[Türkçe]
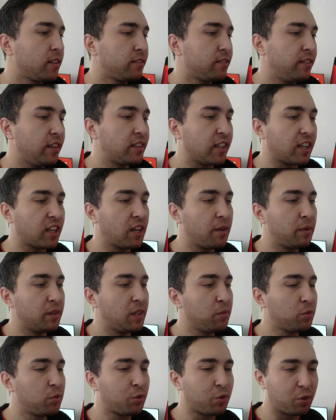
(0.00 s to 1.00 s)
Ve Takaba
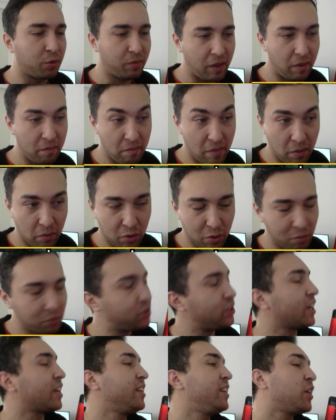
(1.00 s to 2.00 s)
da bu durumdan memnun bir
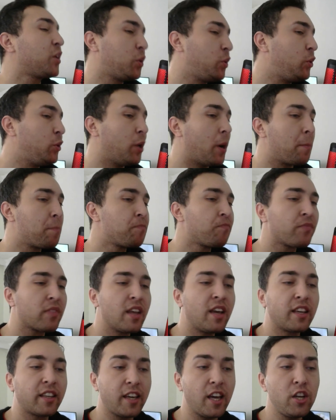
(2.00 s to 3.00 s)
şekilde gülüyor.
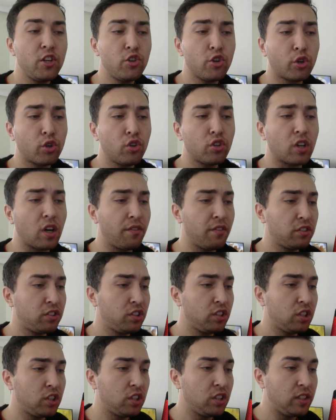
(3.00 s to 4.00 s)
Kenjoku
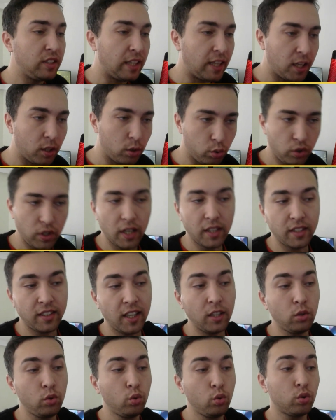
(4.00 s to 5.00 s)
kafası yere
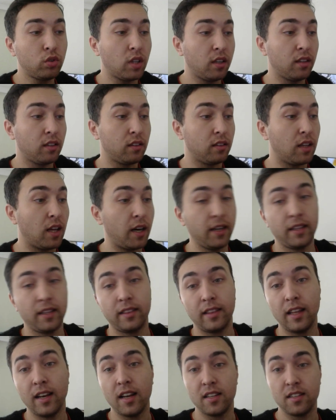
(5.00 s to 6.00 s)
düşerken Yuta'nın
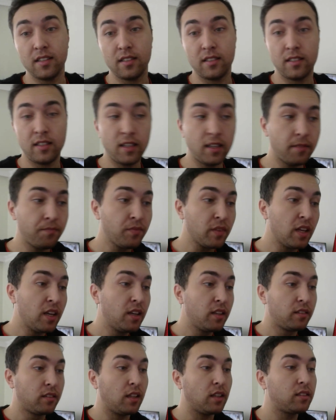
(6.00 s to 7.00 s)
lanetli enerjisini
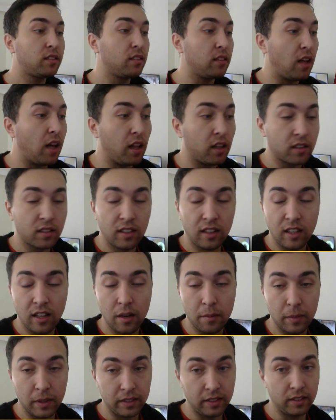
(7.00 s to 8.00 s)
nasıl
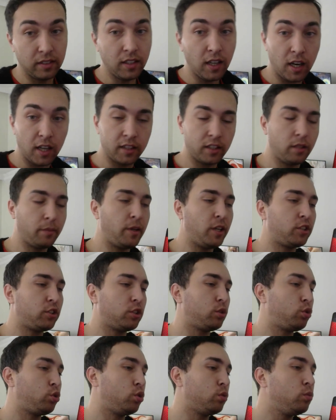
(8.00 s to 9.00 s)
algılayamadığını anlamaya
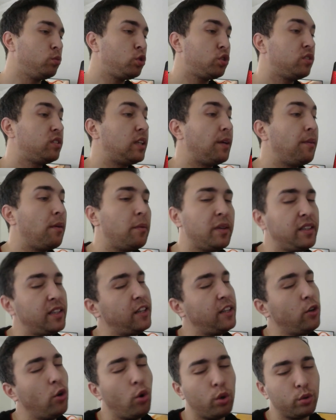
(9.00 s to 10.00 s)
çalışıyormuş. Sebebinin
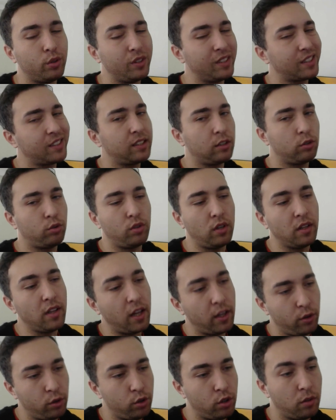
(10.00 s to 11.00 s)
de ne olduğunu kısa sürede
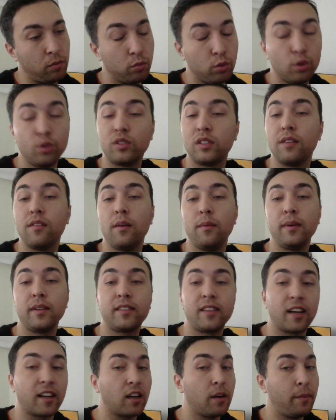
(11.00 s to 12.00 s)
anlıyor. Bunun sebebi
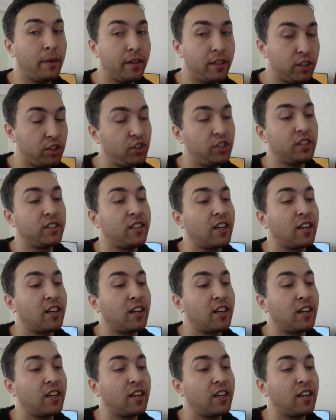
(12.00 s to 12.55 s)
Takaba'nın işi.